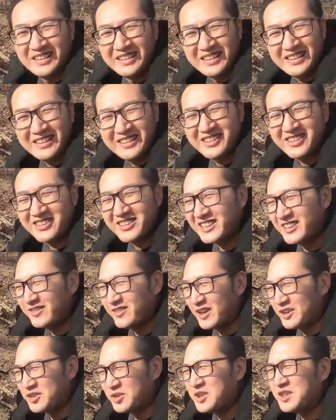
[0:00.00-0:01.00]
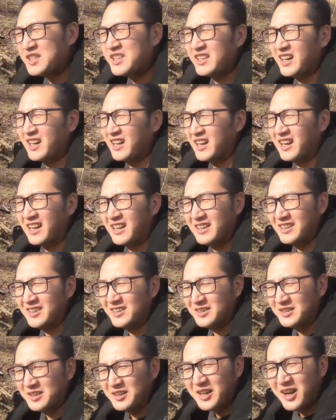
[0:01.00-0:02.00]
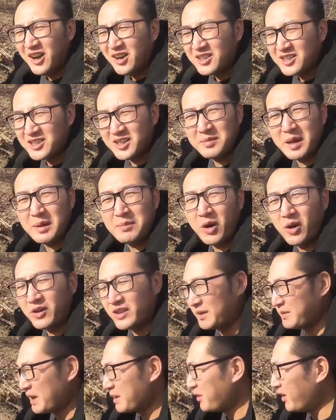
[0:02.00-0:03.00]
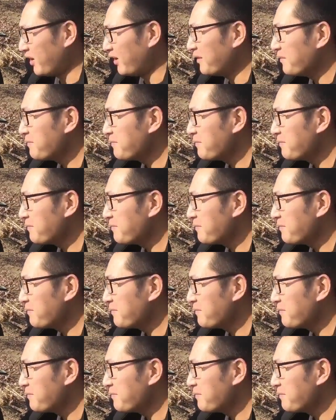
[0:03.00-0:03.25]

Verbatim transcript: 一到地里面就野了，这边跑那边跑，